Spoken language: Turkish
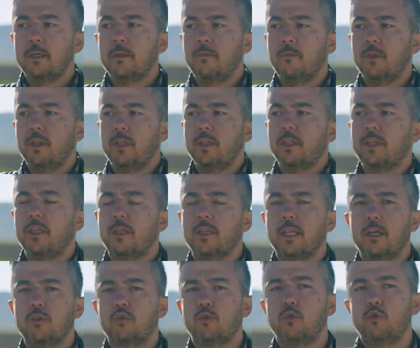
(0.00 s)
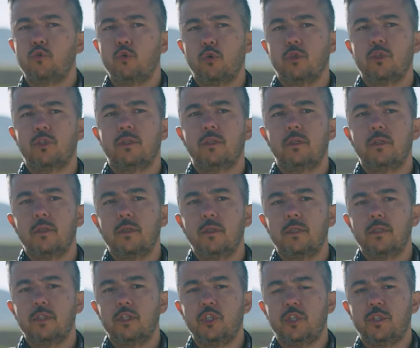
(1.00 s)
Fidan diktikten sonra çok
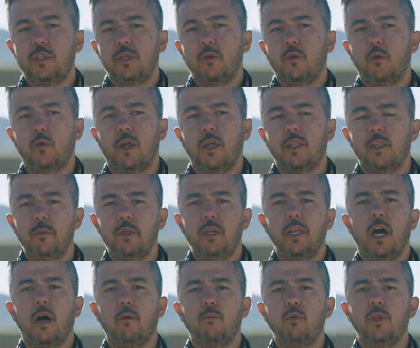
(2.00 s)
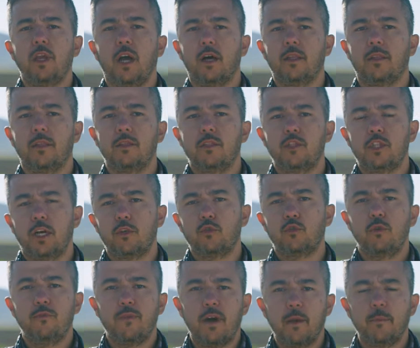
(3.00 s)
ciddi oranda bir yağmur yağdı. Can
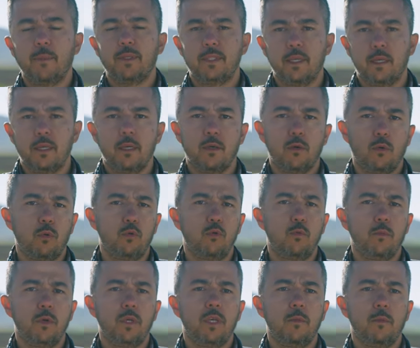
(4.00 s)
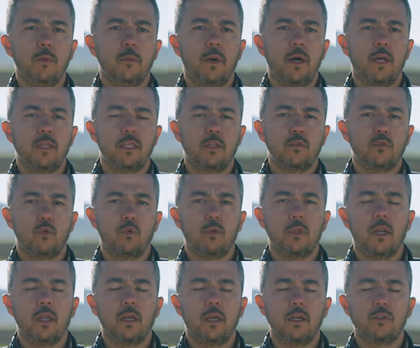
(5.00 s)
suyu vermesek olur mu gibi bazen
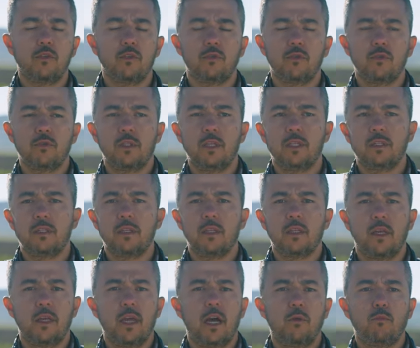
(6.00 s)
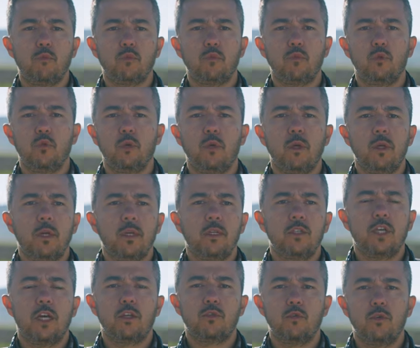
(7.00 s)
sorularla karşılaşıyoruz. Kesinlikle yağmur suyu
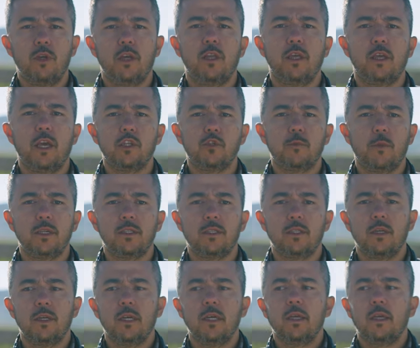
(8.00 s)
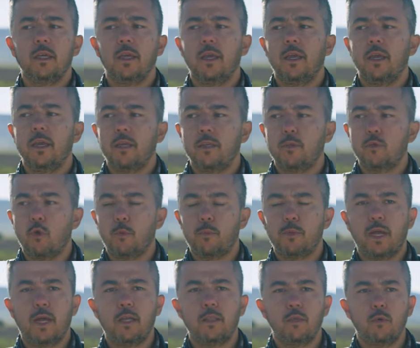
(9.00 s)
can suyu yerine geçmez. E,
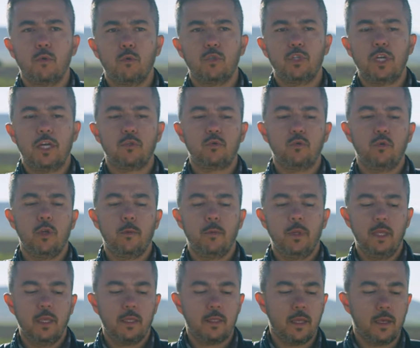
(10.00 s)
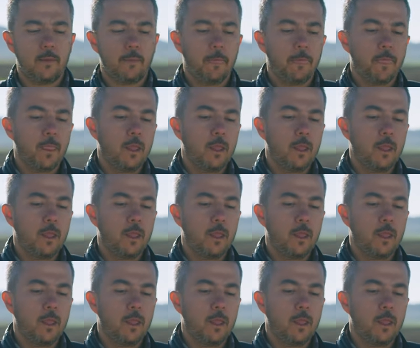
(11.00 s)
toprağın o can suyuyla birlikte